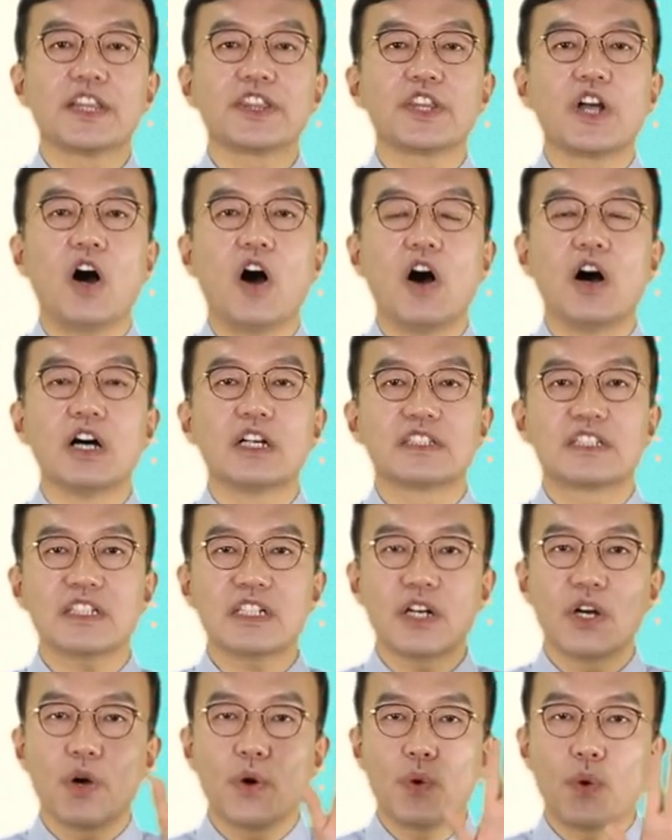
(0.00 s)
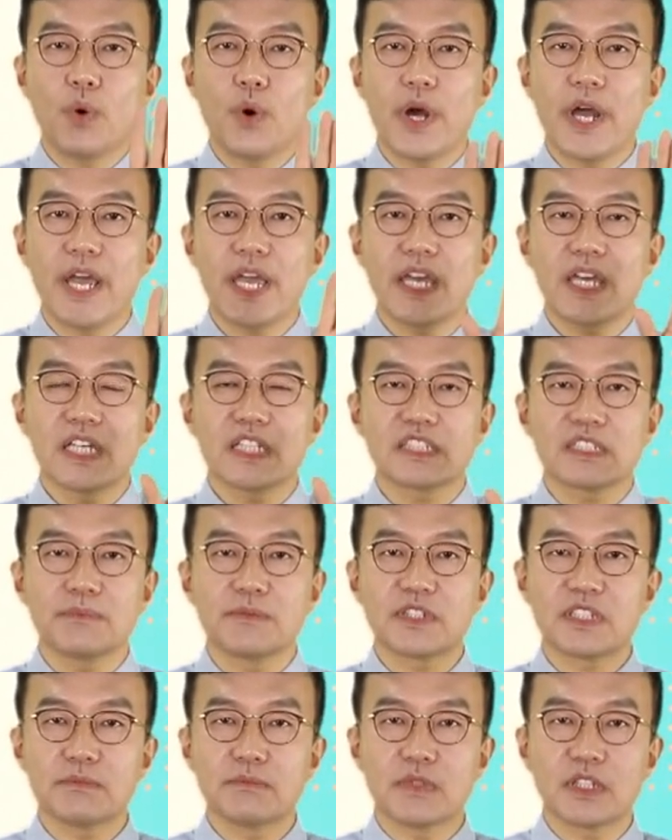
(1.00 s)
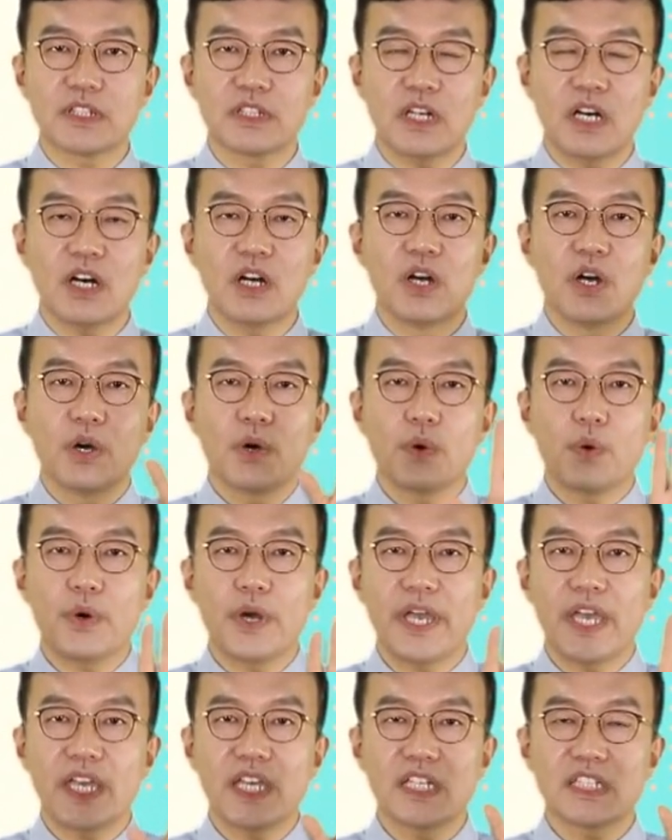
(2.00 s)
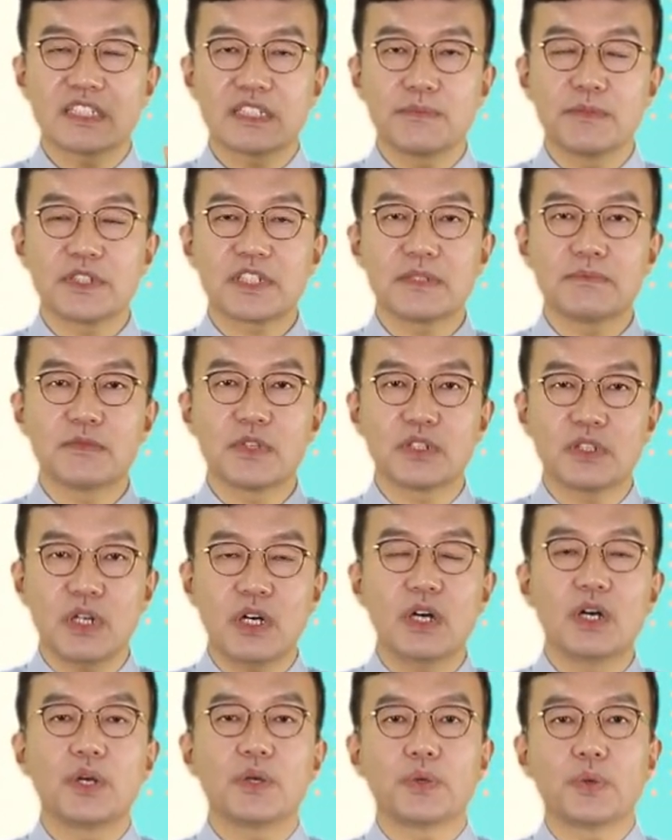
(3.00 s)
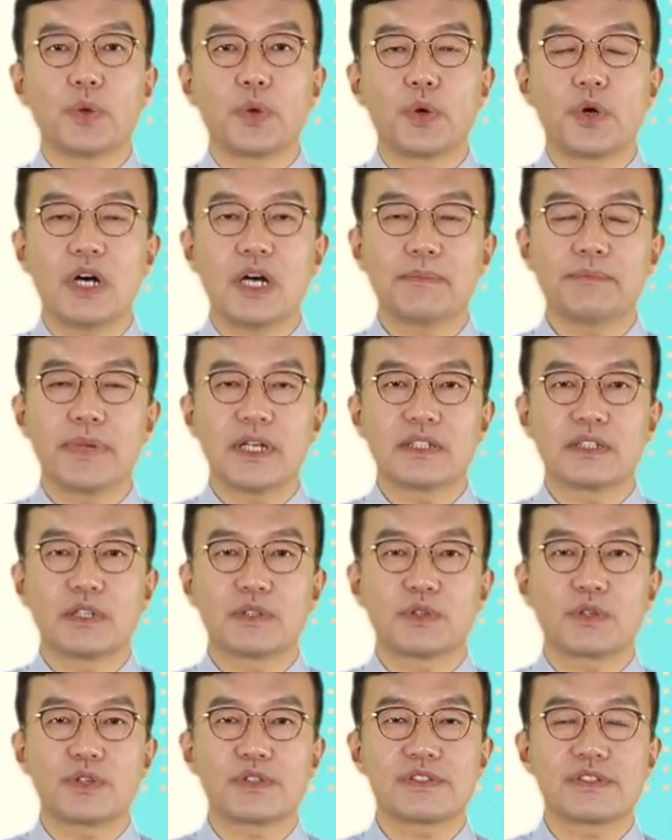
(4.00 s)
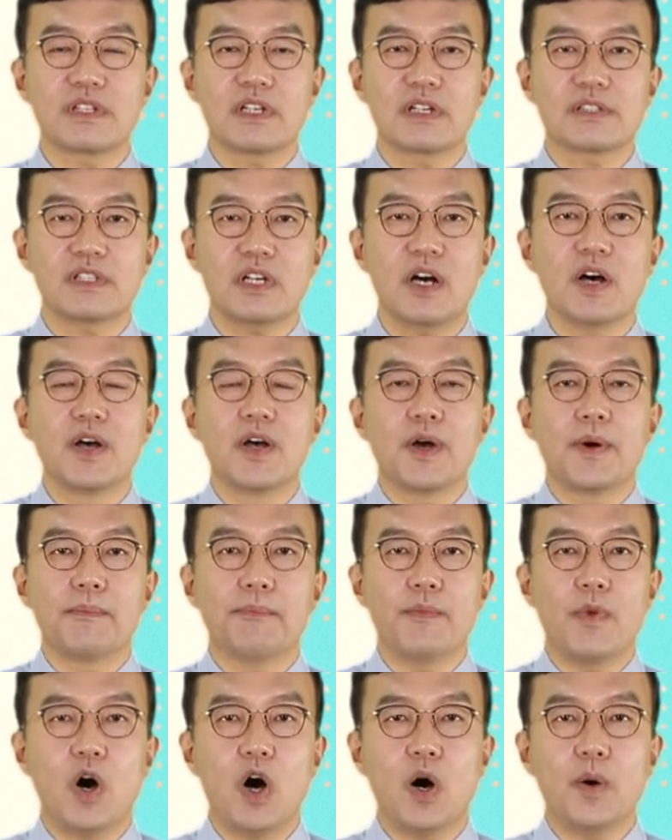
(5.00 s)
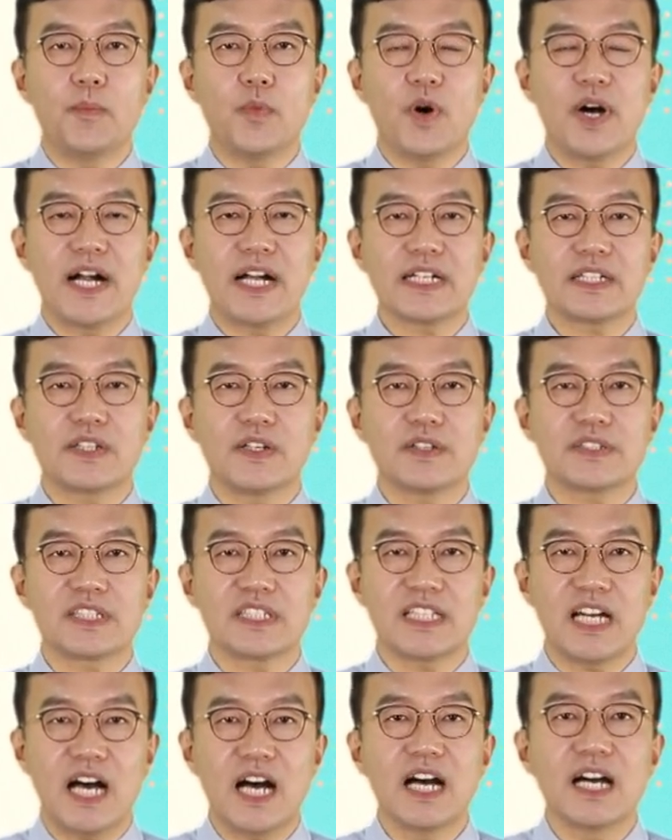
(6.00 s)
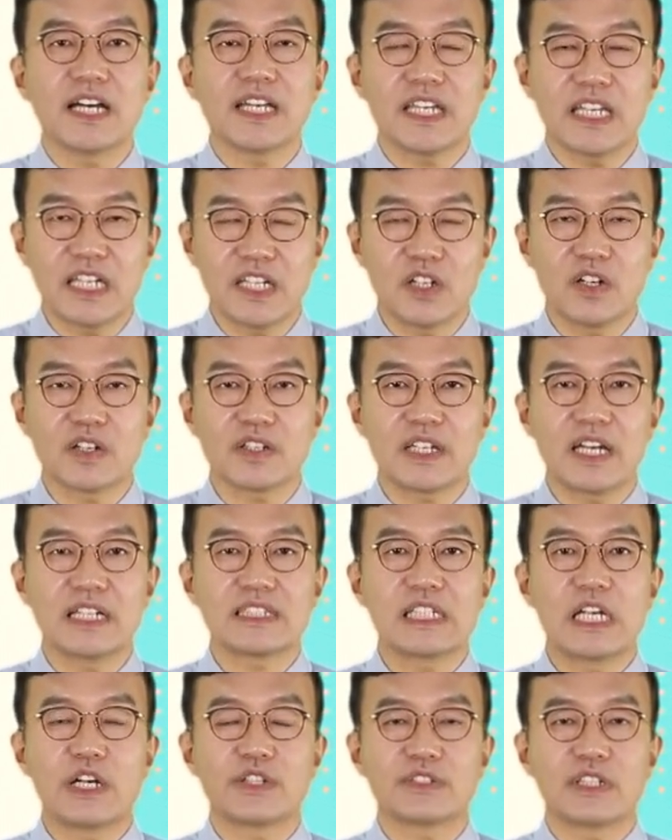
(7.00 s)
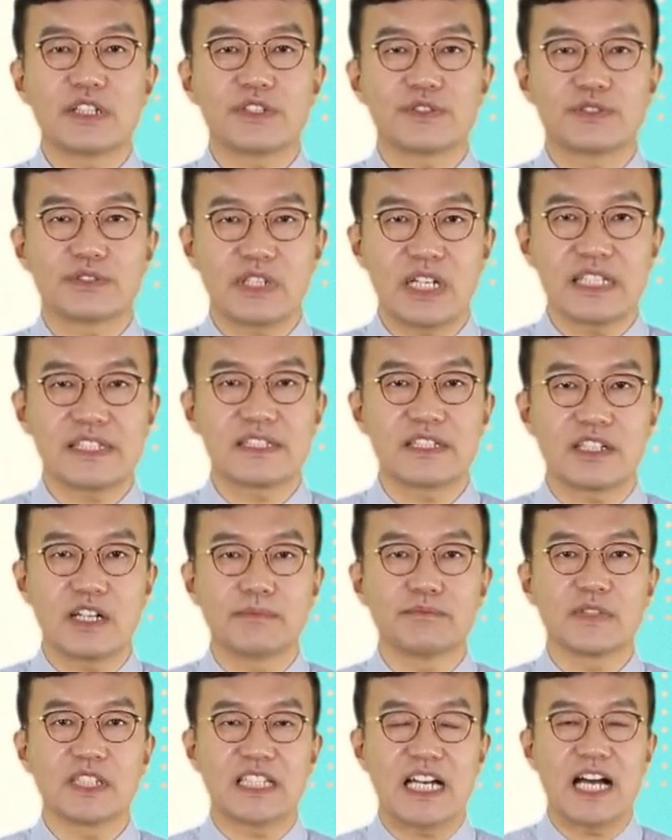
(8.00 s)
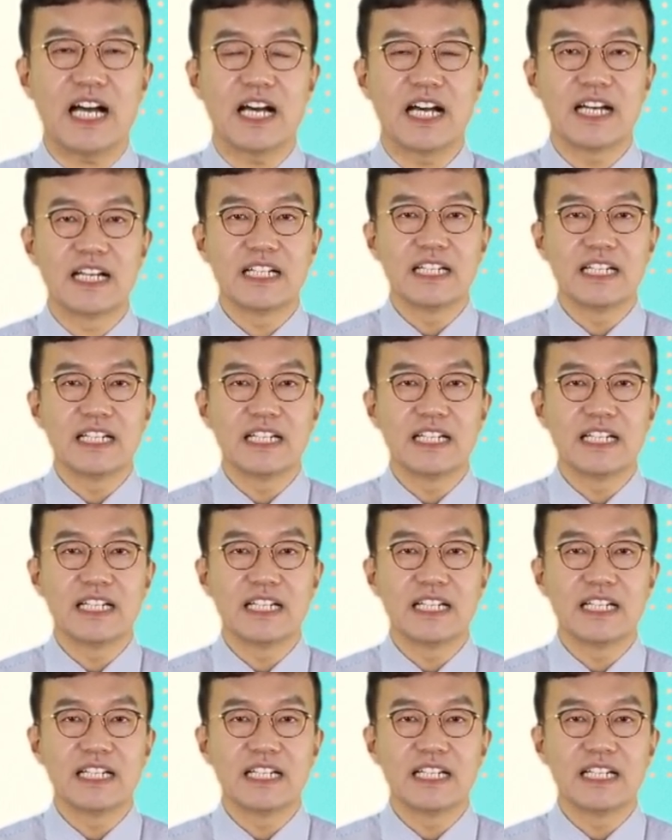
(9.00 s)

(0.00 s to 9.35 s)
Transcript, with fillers: 더 즉 회의 什么什么더 회의 什么什么더 이러한 패턴으로 쓰여서 뭐뭐 할 것이다 이렇게 사용될 수가 있을 겁니다